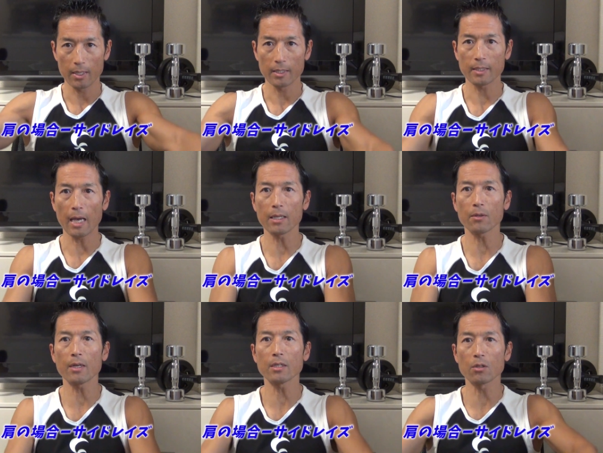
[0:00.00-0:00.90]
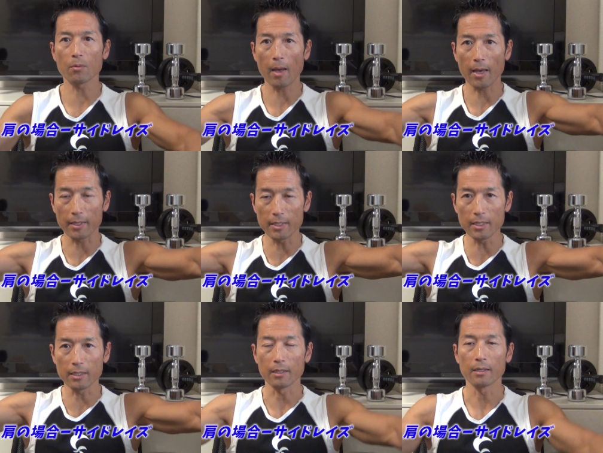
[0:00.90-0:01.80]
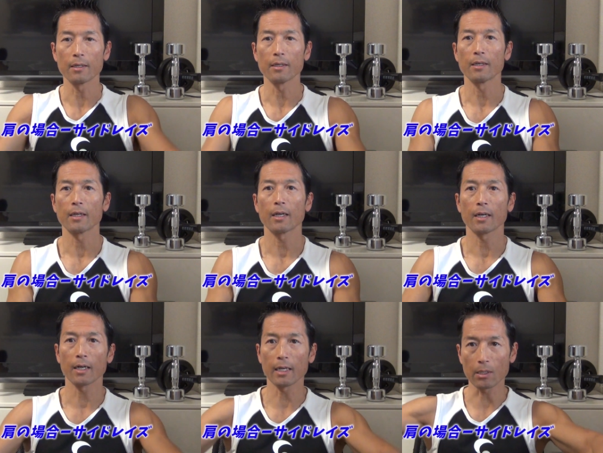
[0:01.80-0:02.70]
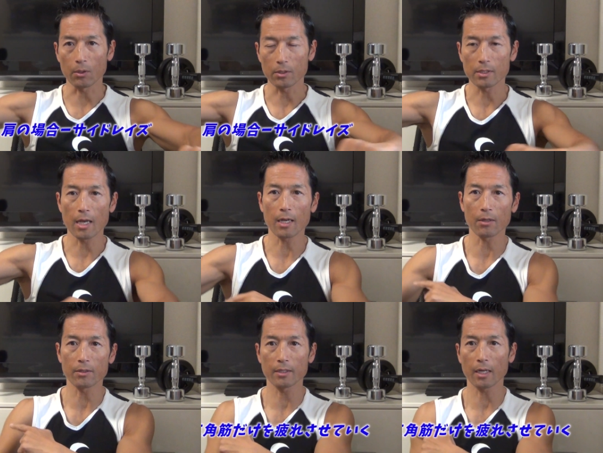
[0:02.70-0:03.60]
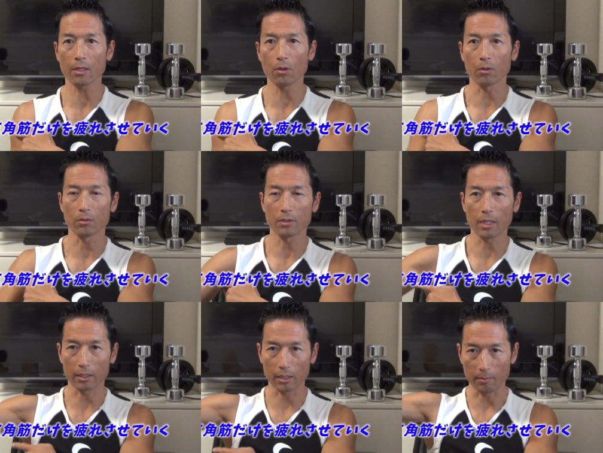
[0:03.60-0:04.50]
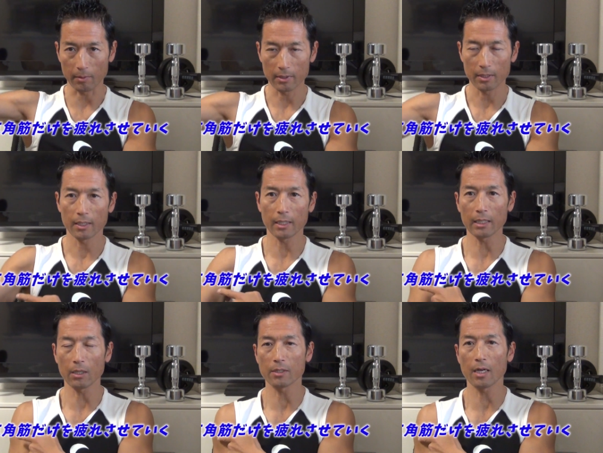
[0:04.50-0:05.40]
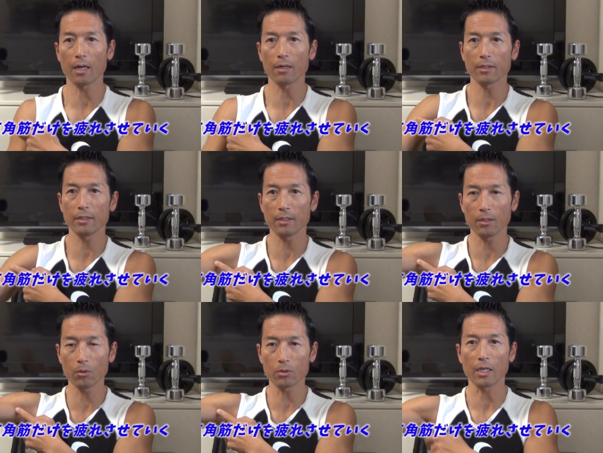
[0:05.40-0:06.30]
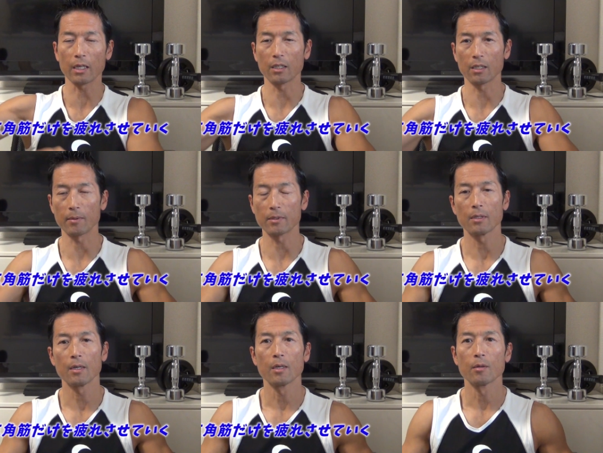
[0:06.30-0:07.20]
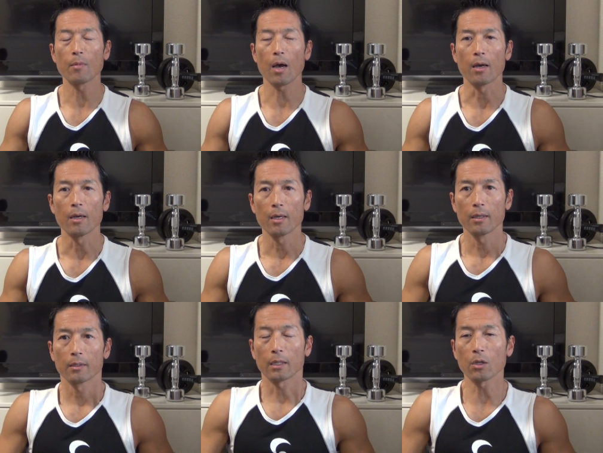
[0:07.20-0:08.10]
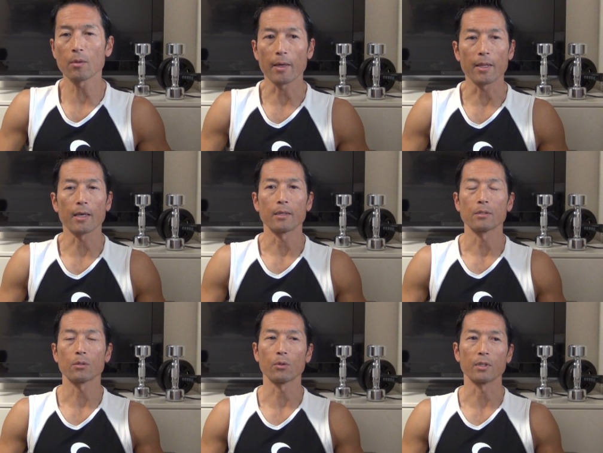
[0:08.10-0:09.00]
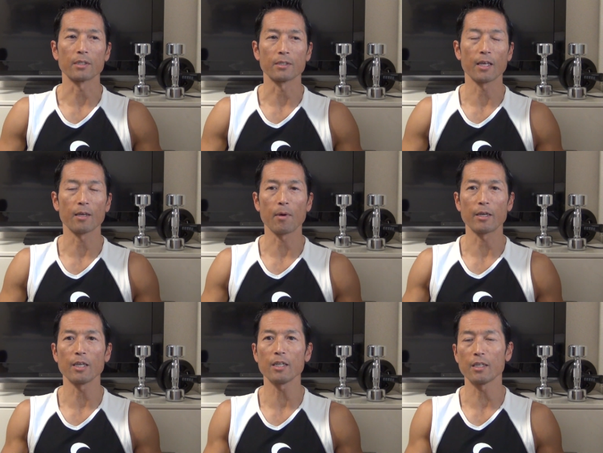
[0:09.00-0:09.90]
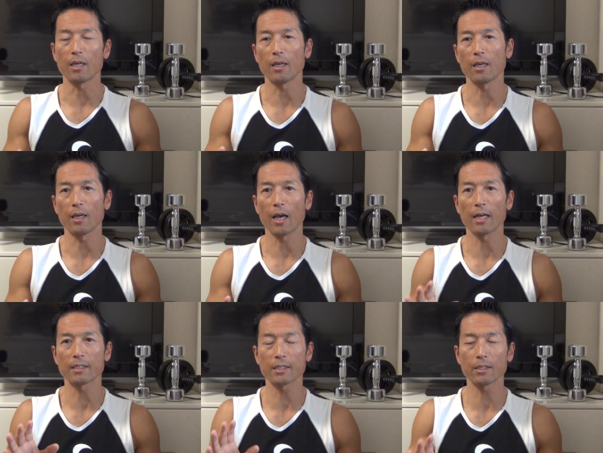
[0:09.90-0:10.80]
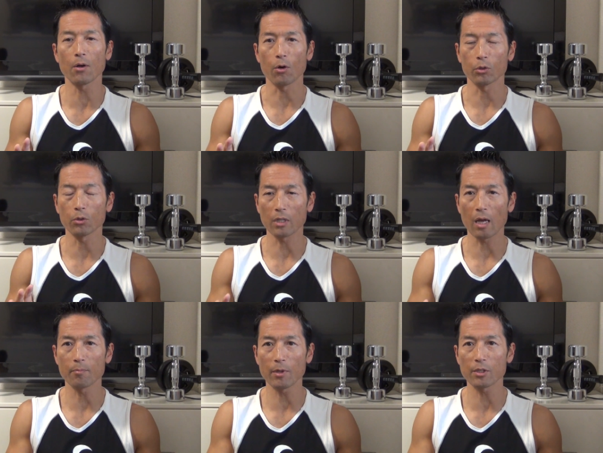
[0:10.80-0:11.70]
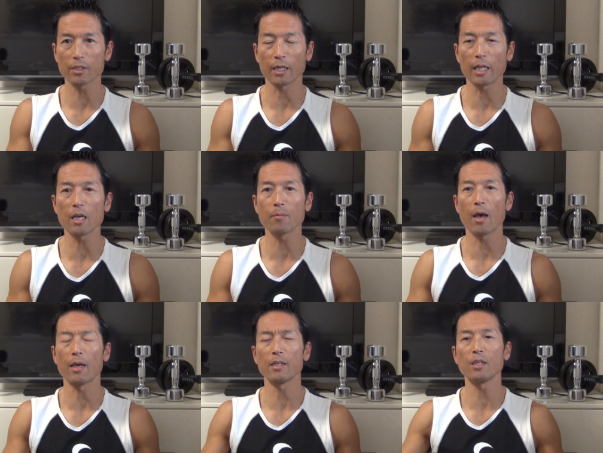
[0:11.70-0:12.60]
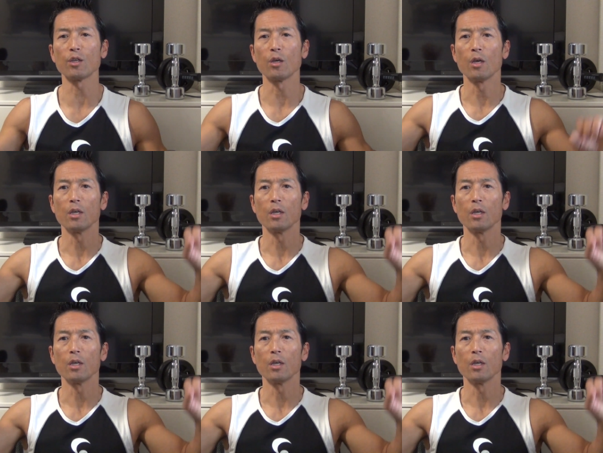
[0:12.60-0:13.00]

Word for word: サイドレーズの場合に、肩の三角筋だけを使っていきます。肩の三角筋を使っていきます。まあ、例えばね、そうですね、まあ家に、えー、8キロのダンベルしかない場合に、